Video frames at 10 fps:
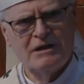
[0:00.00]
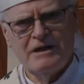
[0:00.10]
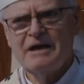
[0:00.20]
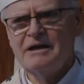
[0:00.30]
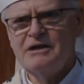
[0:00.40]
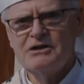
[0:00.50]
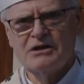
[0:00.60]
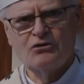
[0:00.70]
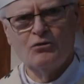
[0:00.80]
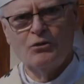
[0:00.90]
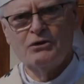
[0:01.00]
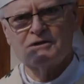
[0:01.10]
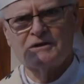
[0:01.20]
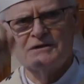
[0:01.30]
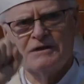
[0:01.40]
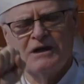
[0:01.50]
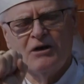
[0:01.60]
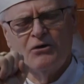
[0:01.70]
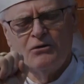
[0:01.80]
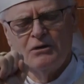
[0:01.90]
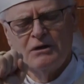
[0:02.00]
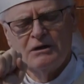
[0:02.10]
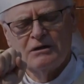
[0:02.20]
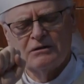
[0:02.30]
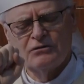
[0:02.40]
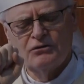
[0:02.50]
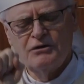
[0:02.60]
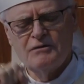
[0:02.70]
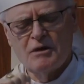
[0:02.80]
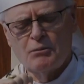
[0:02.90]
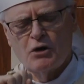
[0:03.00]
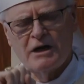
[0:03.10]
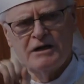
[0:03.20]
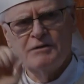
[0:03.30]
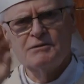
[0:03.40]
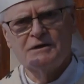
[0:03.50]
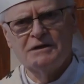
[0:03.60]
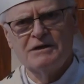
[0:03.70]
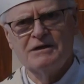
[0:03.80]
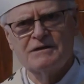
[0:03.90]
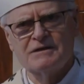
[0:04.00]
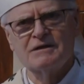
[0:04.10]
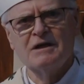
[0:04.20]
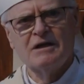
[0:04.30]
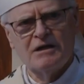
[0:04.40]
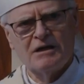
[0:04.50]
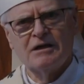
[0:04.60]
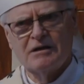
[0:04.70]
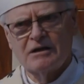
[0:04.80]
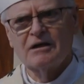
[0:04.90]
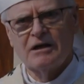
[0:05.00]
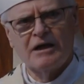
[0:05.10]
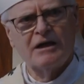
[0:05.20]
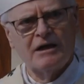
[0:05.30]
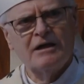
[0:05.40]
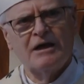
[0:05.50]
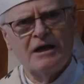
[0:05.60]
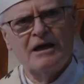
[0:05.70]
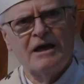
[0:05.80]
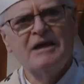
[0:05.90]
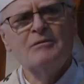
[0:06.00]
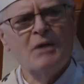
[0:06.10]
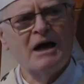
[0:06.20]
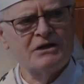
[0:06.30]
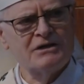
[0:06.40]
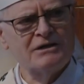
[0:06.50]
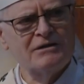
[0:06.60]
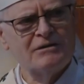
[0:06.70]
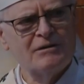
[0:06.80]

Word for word: E a igreja tomou este sinal do livro do Apocalipse e diz, em imagem,